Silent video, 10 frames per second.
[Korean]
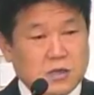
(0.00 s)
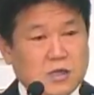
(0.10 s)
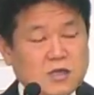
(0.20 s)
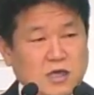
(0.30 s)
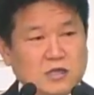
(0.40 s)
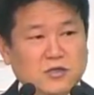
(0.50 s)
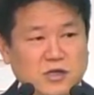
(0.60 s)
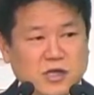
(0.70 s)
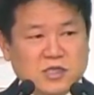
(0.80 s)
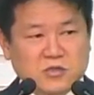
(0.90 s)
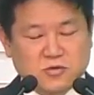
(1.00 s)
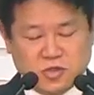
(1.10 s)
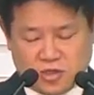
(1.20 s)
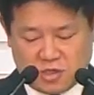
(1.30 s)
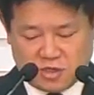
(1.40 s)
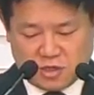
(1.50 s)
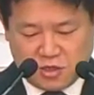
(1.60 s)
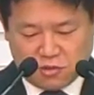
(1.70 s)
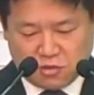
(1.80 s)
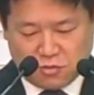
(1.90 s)
그냥 떠나가시는 것이 아니라
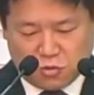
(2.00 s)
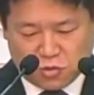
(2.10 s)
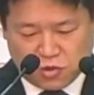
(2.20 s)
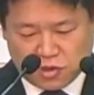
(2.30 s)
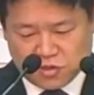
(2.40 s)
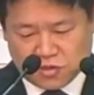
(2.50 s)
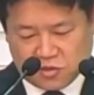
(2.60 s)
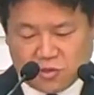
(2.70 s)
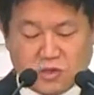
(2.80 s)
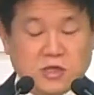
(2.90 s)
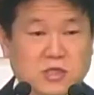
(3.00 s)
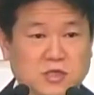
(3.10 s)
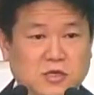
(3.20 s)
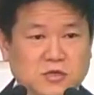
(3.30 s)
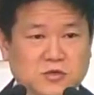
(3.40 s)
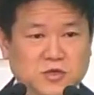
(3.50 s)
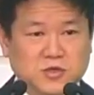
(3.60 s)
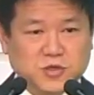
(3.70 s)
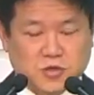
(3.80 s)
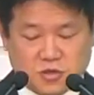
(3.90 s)
어떤 목적이 있어서 떠나가신다는
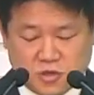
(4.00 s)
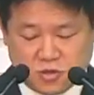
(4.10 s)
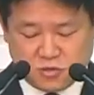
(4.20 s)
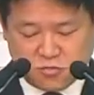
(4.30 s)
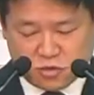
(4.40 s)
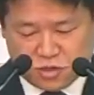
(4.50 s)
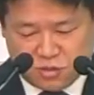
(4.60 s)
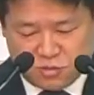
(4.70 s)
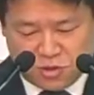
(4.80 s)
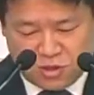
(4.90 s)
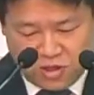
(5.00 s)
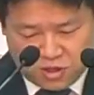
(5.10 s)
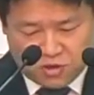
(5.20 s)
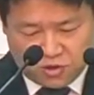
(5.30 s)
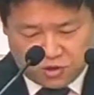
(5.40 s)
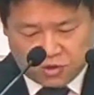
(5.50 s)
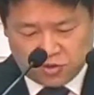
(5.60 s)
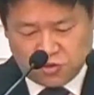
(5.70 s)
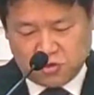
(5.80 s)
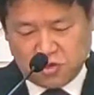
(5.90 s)
것이죠. 그것이 무엇이냐면
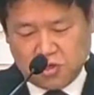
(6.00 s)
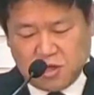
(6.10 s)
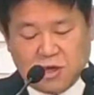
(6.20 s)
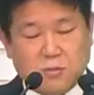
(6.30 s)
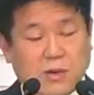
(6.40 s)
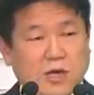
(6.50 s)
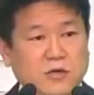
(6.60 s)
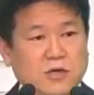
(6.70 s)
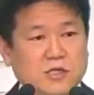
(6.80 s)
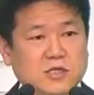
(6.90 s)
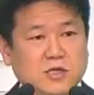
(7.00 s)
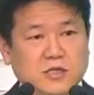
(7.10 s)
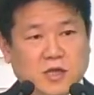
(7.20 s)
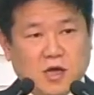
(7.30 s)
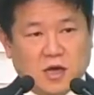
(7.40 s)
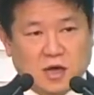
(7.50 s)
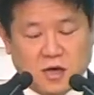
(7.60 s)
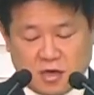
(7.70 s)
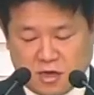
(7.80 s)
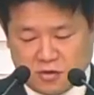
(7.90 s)
거처를
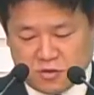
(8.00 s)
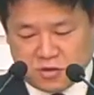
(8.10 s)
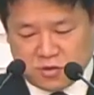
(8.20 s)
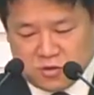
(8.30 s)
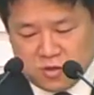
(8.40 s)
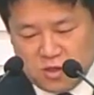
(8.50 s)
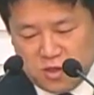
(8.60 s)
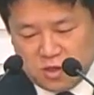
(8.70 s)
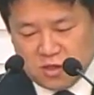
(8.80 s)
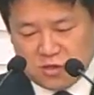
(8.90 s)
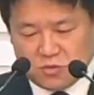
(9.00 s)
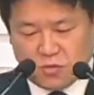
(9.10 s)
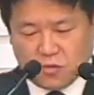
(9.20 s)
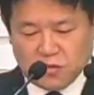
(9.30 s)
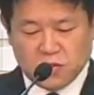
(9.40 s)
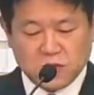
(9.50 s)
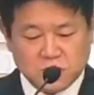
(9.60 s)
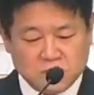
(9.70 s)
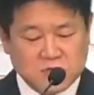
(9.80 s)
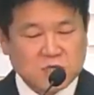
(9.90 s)
마련하시겠다라는 것이죠. 그리고
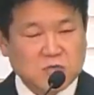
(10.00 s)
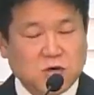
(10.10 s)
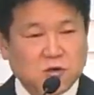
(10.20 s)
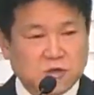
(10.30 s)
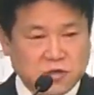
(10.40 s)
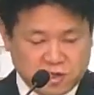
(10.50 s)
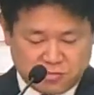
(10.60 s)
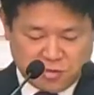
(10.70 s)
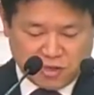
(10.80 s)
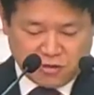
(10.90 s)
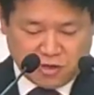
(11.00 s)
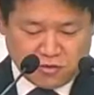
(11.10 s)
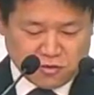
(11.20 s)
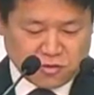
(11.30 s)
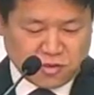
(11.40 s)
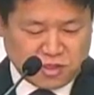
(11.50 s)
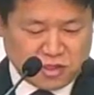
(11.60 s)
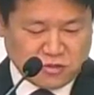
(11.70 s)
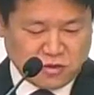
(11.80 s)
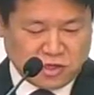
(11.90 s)
거기서 마련한 것으로
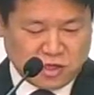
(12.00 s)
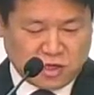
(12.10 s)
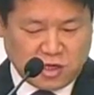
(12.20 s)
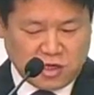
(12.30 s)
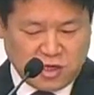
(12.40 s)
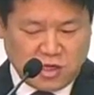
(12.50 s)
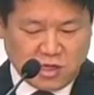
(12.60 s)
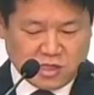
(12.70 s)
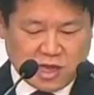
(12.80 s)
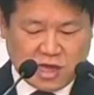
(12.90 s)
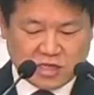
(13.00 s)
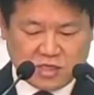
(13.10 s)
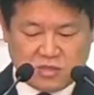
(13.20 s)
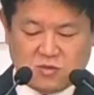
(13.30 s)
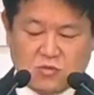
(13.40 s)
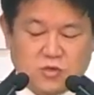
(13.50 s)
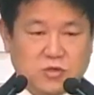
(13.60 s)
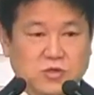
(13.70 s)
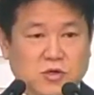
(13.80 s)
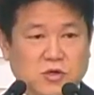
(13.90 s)
끝나는 것이 아니라 다시
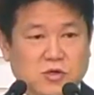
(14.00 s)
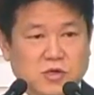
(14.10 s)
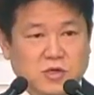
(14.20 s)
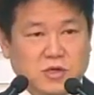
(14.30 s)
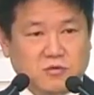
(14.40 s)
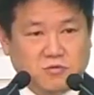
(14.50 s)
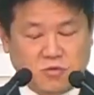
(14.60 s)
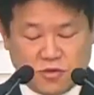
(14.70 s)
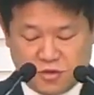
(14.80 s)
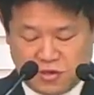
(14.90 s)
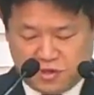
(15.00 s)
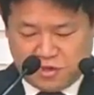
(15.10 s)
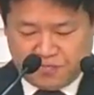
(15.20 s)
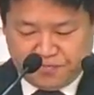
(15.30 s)
오셔서 우리를